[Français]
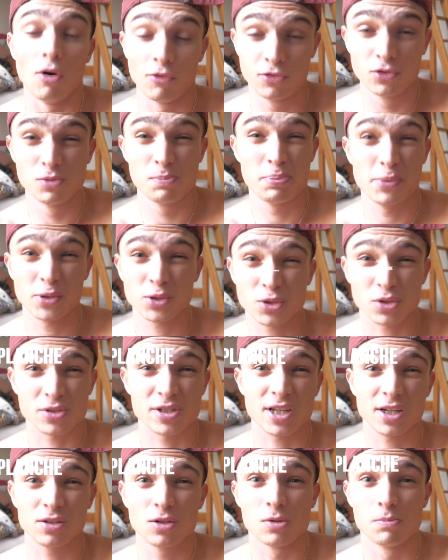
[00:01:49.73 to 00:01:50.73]
En full planche, en
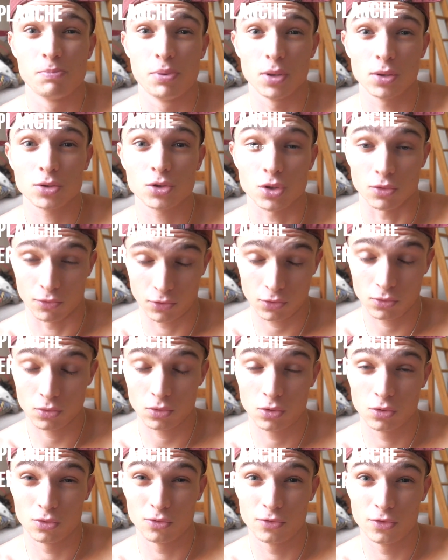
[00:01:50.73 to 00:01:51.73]
straddle planche, en front
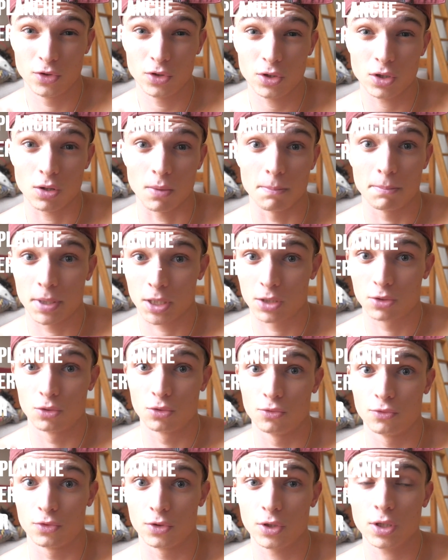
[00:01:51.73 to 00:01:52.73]
lever, en back
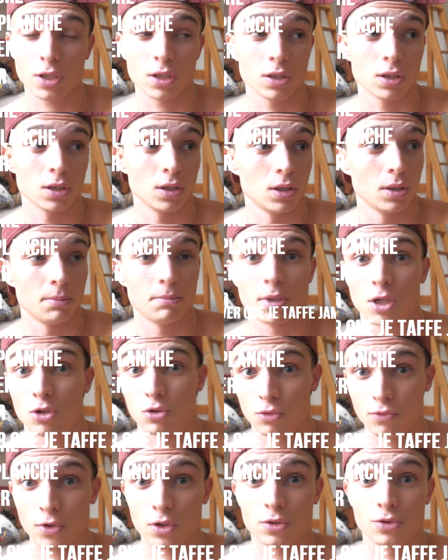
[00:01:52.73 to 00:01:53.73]
lever,
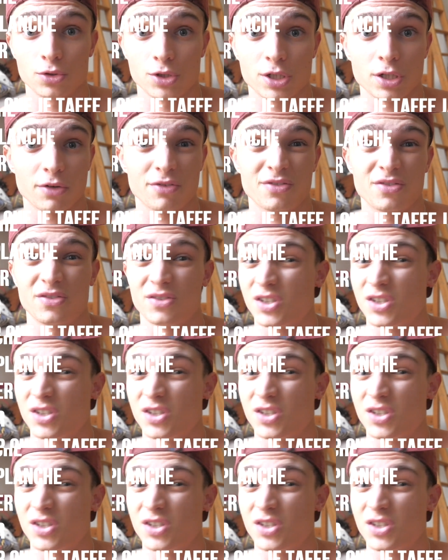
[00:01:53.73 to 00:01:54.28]
backlover que je taffe